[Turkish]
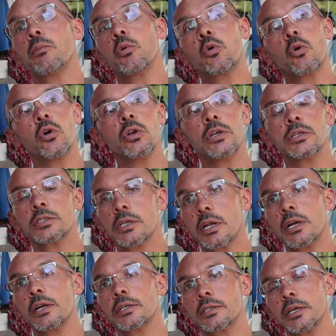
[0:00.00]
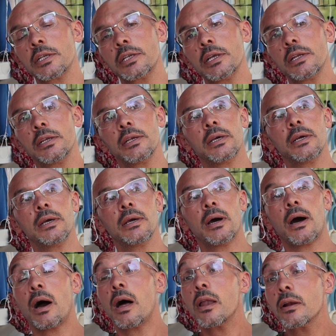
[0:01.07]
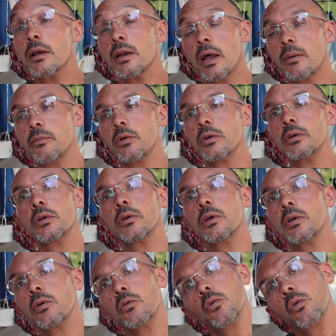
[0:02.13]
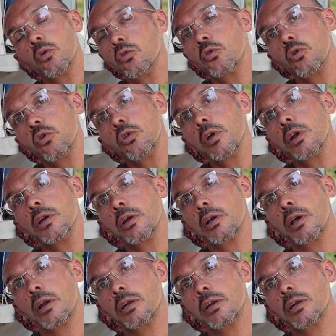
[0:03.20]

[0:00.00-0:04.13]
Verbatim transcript: bu koyun insanlar zaten e, algılamıyor. Onu kötü örnek